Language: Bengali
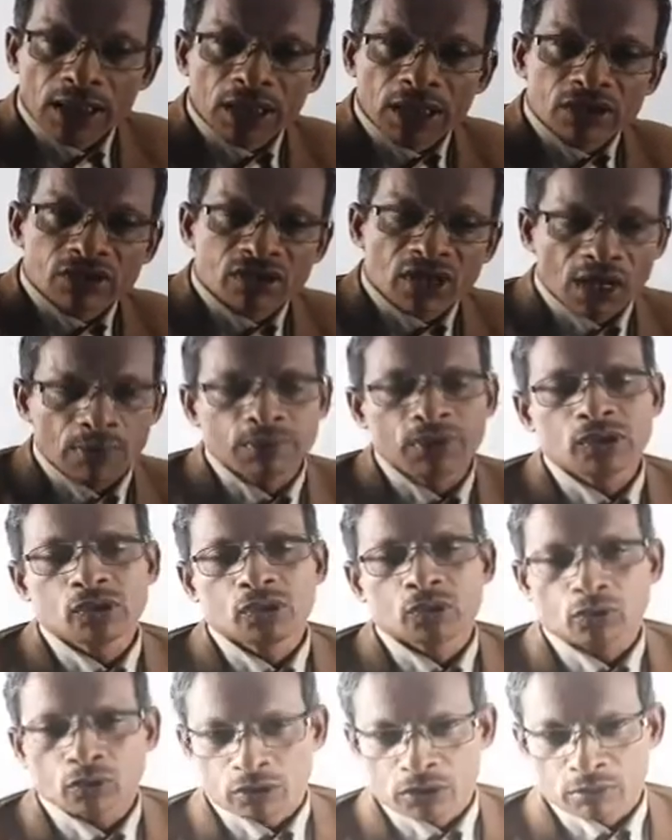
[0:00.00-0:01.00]
ই
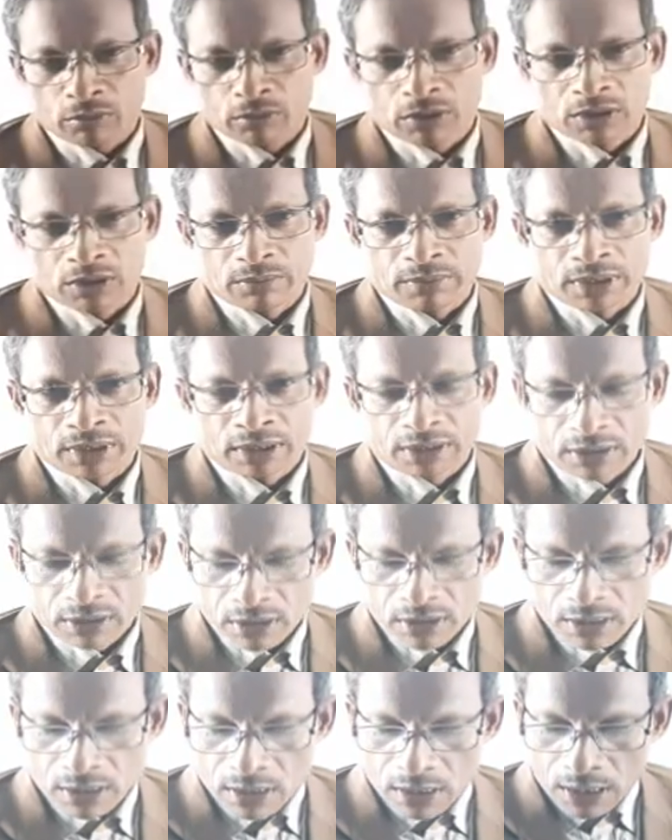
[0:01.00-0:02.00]
সার্ভিসেও কথা বলতে পারি
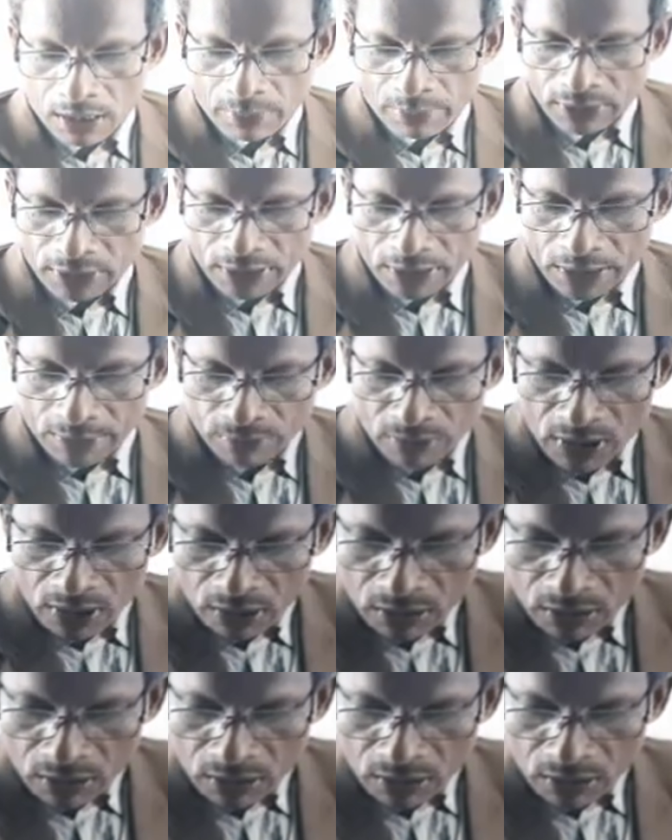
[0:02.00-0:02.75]
আমাদের